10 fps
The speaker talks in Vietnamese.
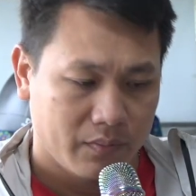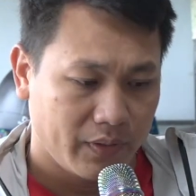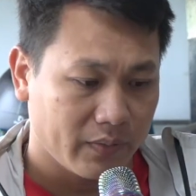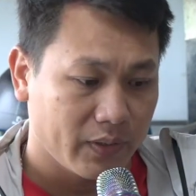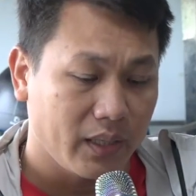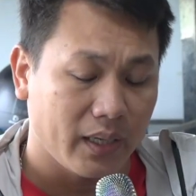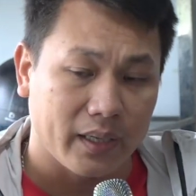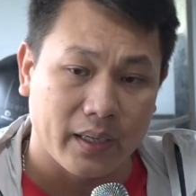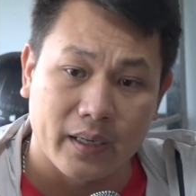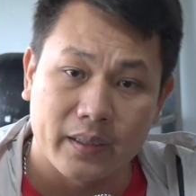về cái vấn
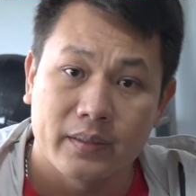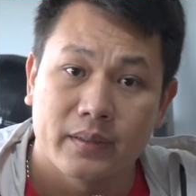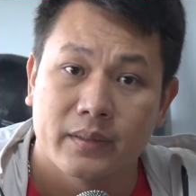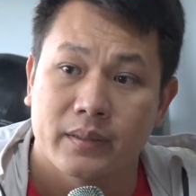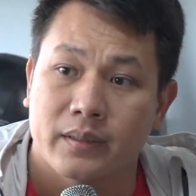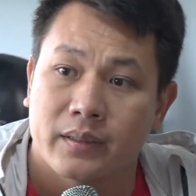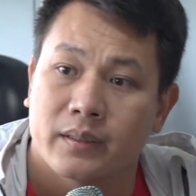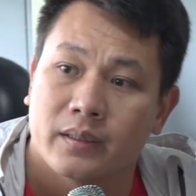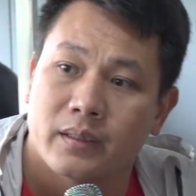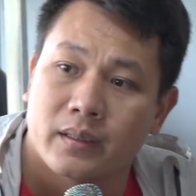đề
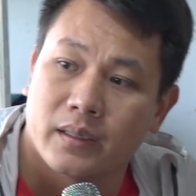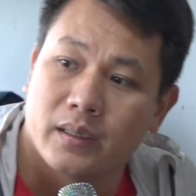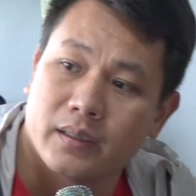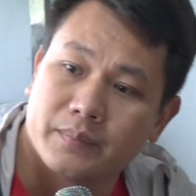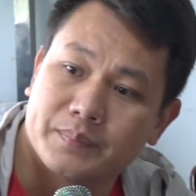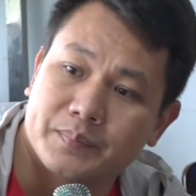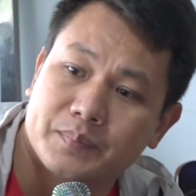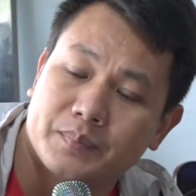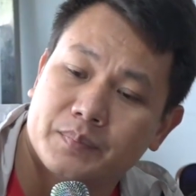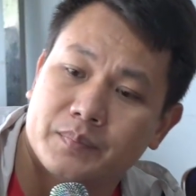uh,
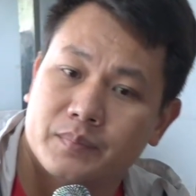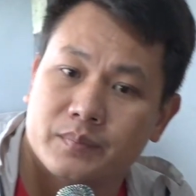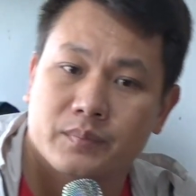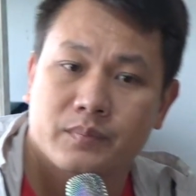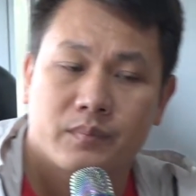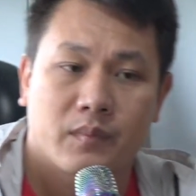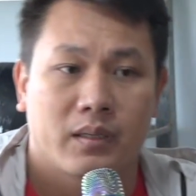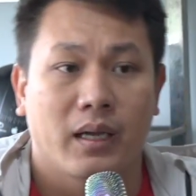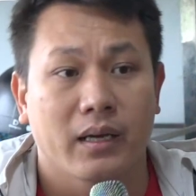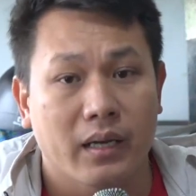
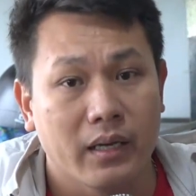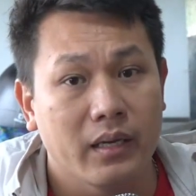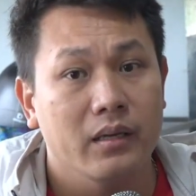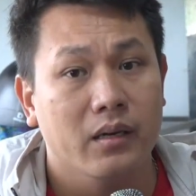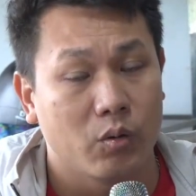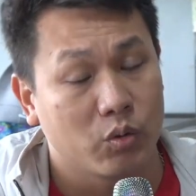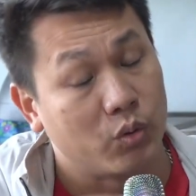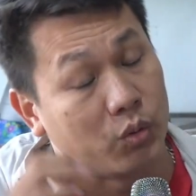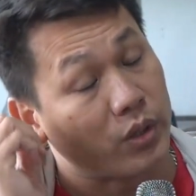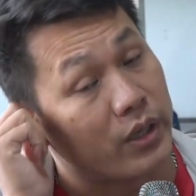đăng ký cầu
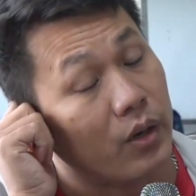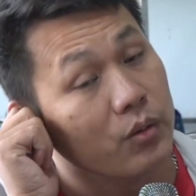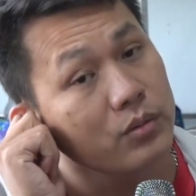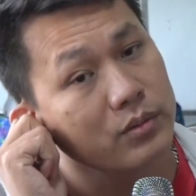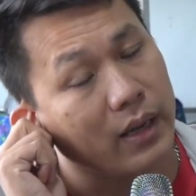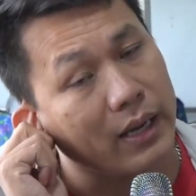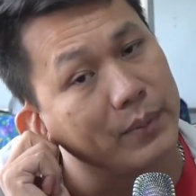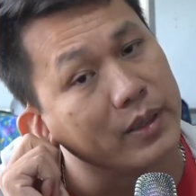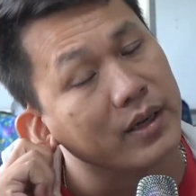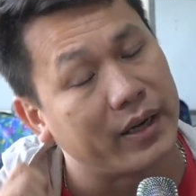thủ thi đấu
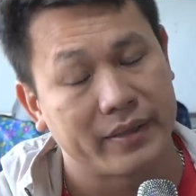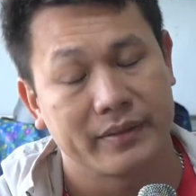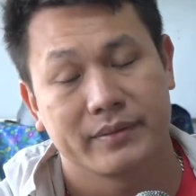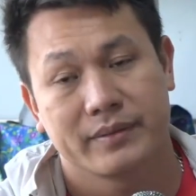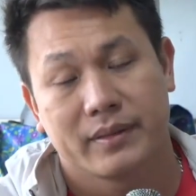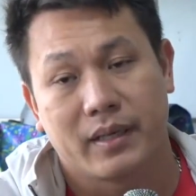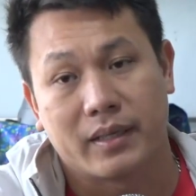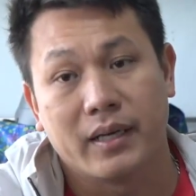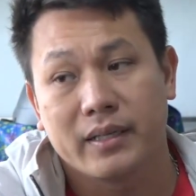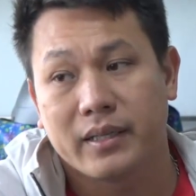20 người ở
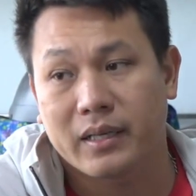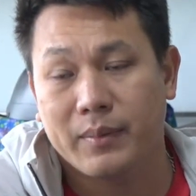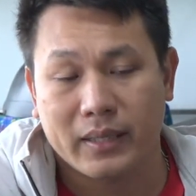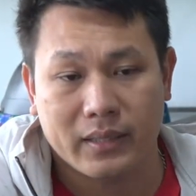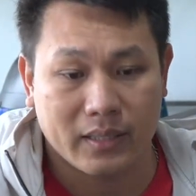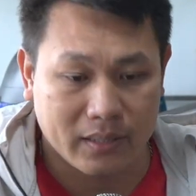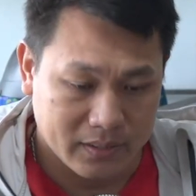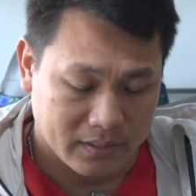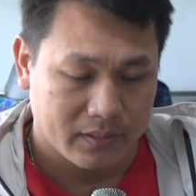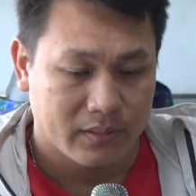đây thì các bạn là
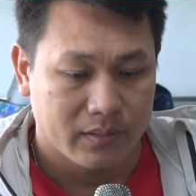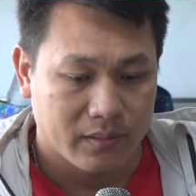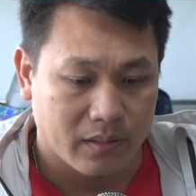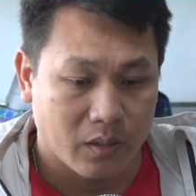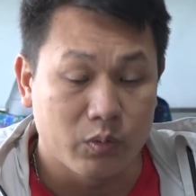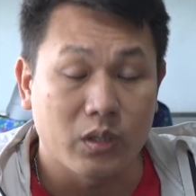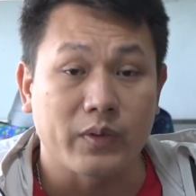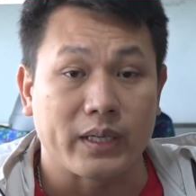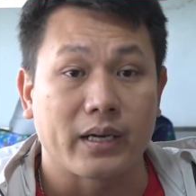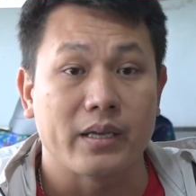không những
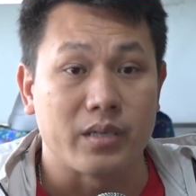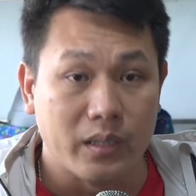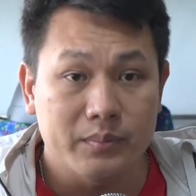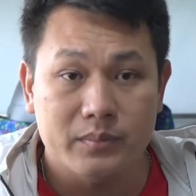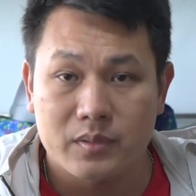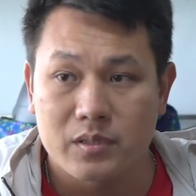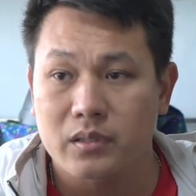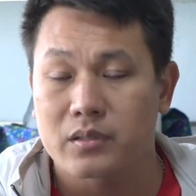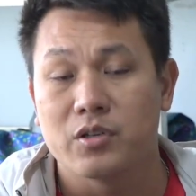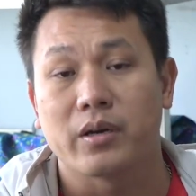phải đăng ký sớm
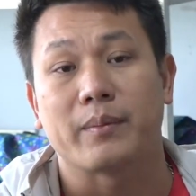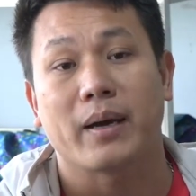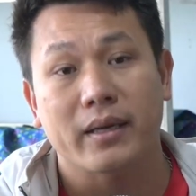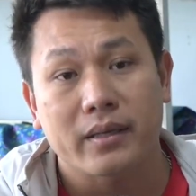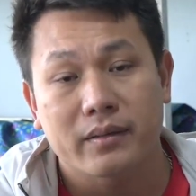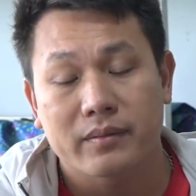trước trưa ngày mai